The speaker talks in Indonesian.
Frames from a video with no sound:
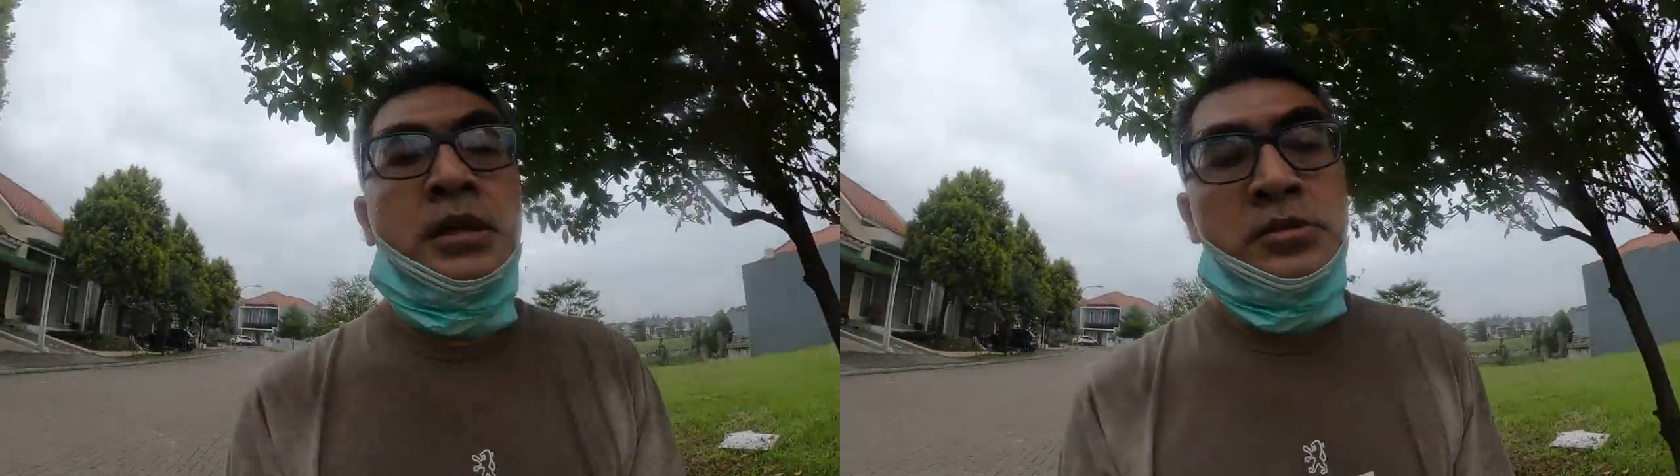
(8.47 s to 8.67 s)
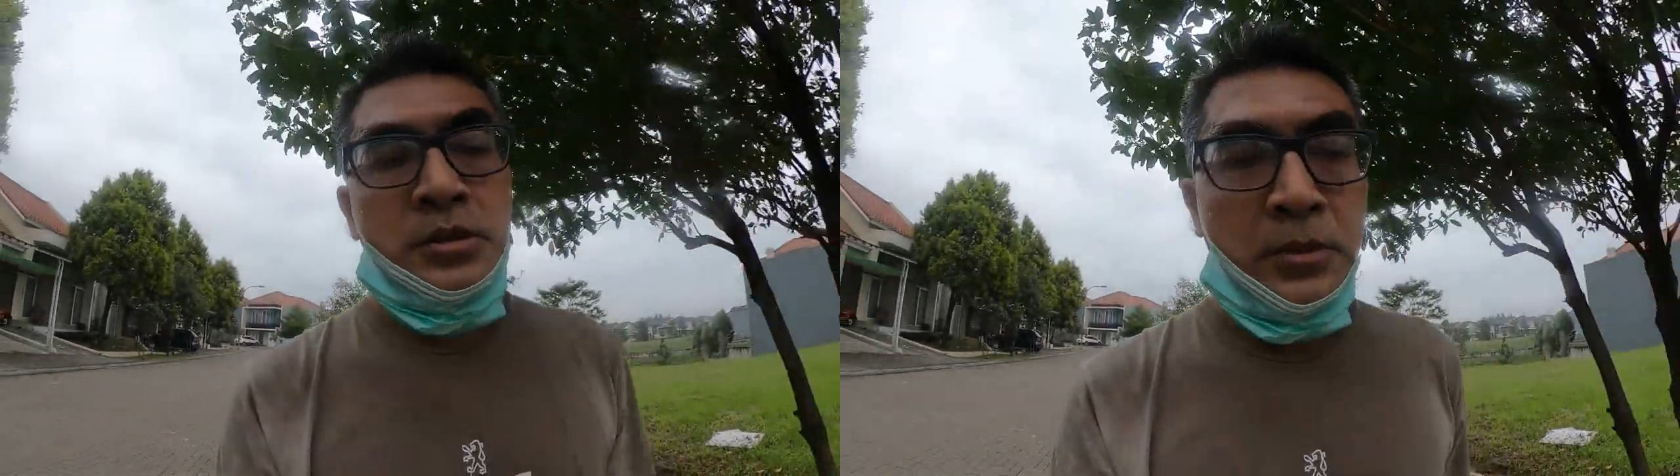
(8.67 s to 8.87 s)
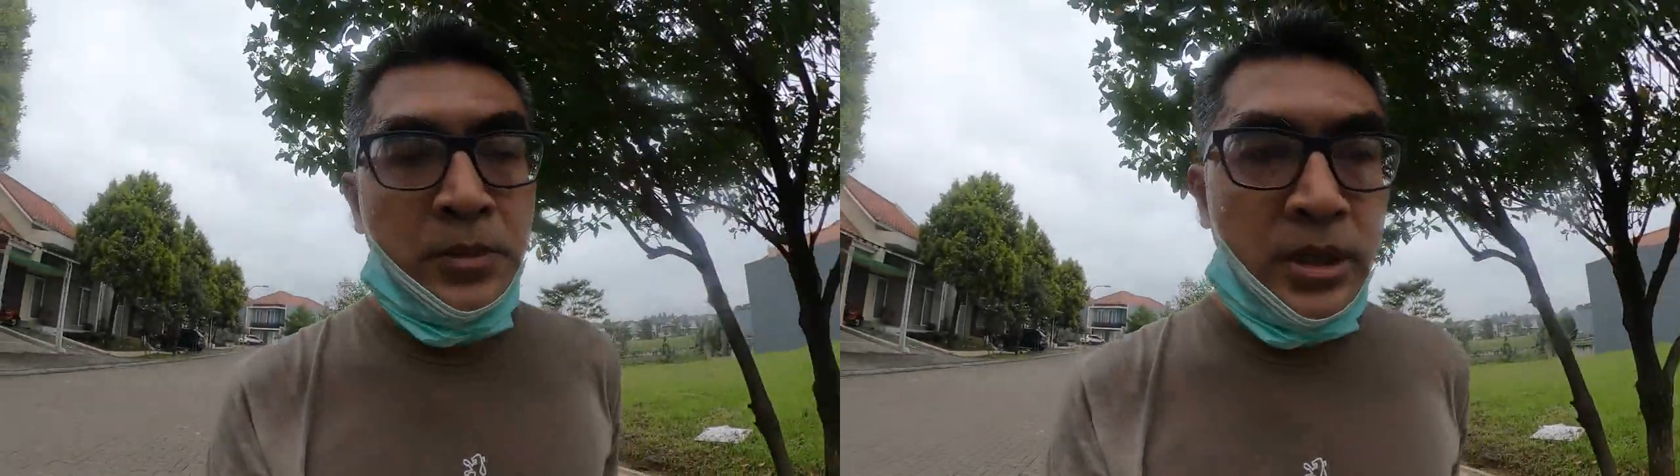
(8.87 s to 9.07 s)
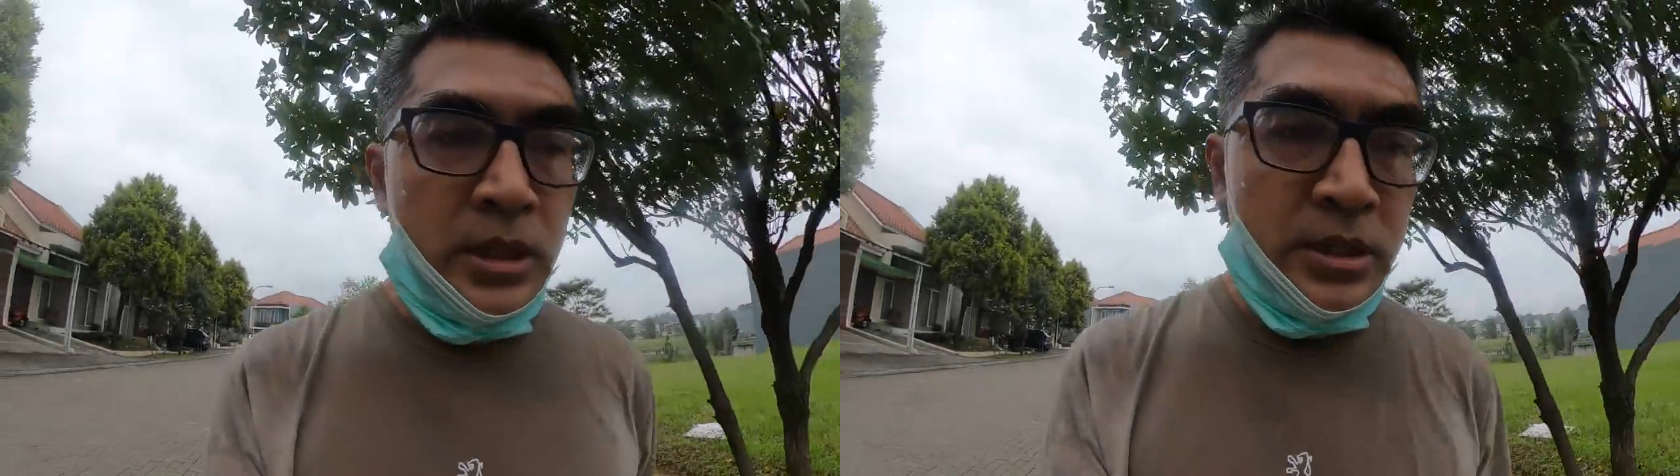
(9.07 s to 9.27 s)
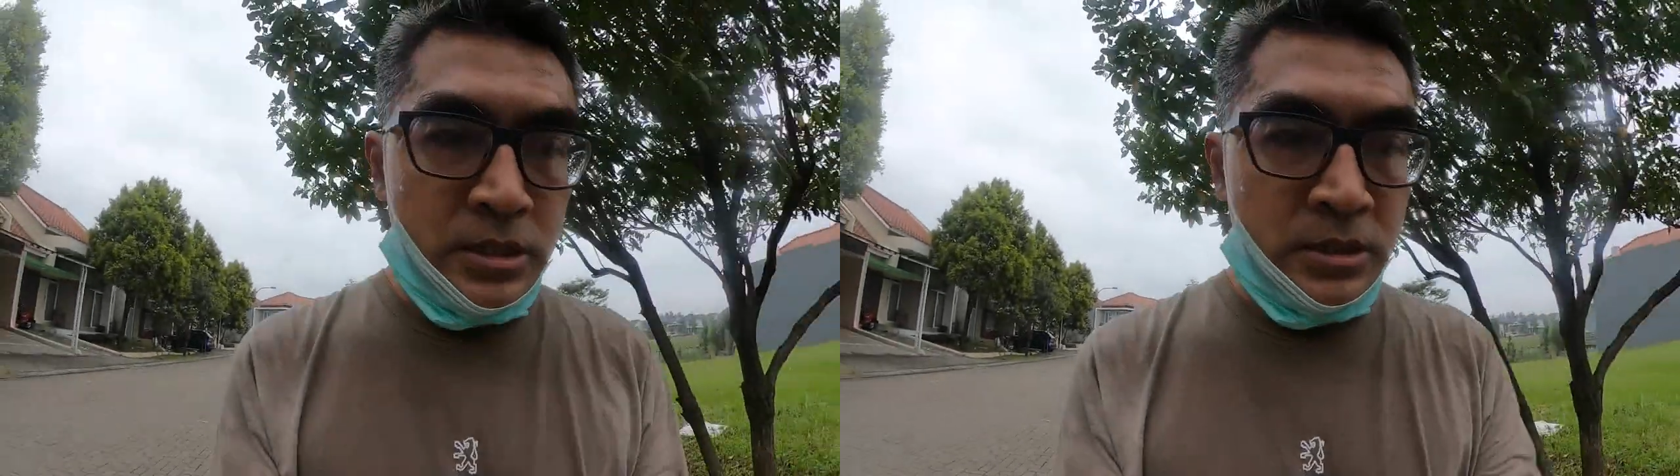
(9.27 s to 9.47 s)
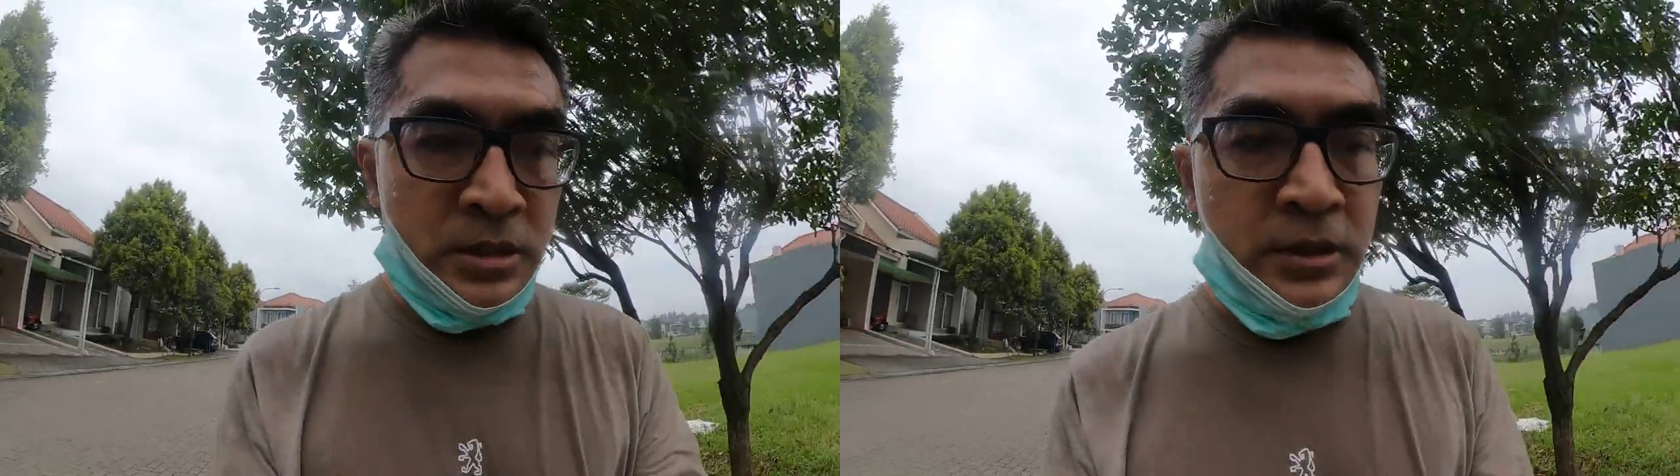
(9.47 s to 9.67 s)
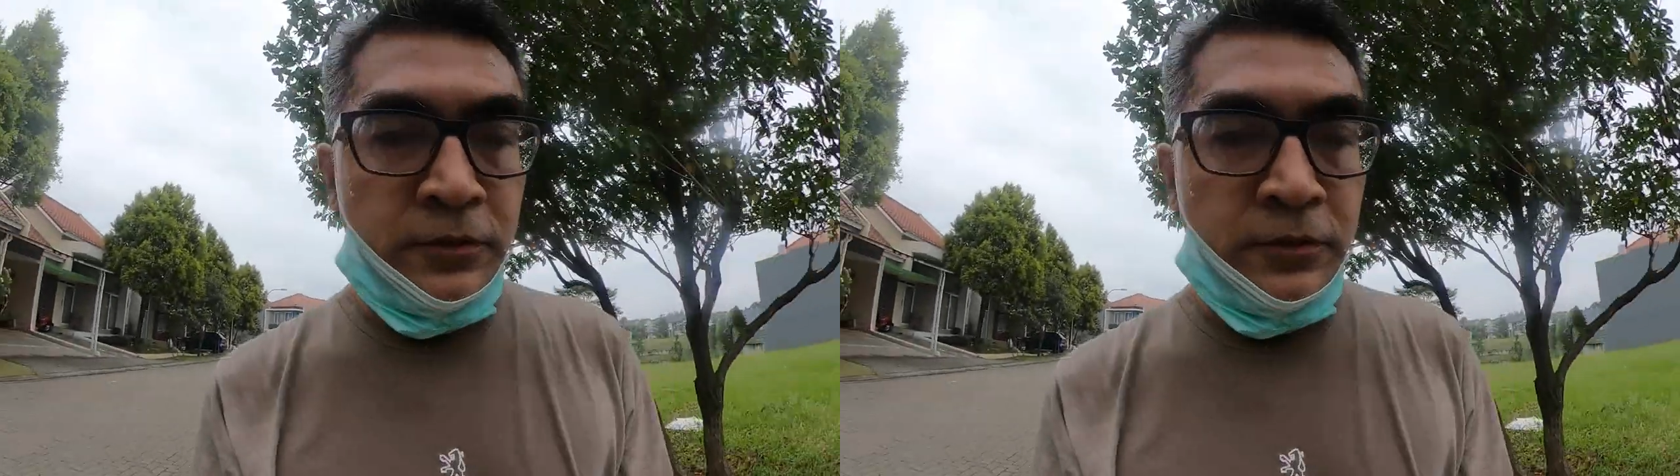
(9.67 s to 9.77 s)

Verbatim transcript: saya sudah merilis